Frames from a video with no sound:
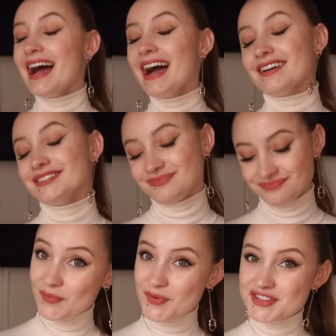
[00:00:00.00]
Ah
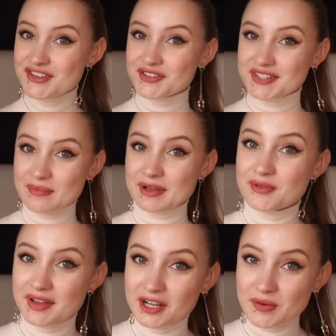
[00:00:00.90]
Moi aussi je tiens mes
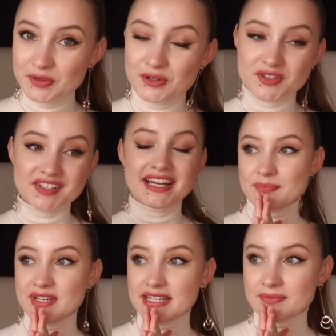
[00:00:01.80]
couverts comme une gauchère,
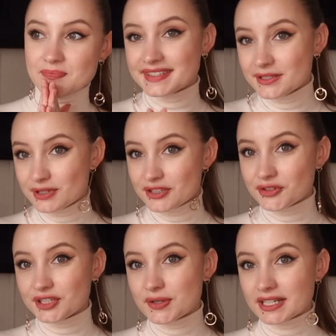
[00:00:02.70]
mais si vous les
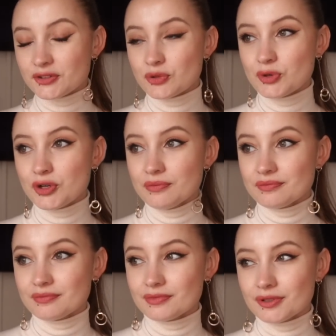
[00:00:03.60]
tenez
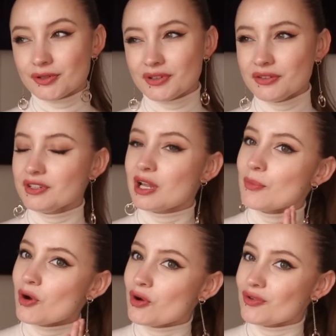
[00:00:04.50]
correctement, en fait
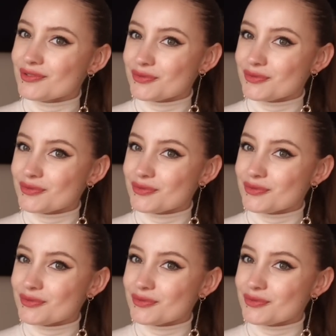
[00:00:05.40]
finalement,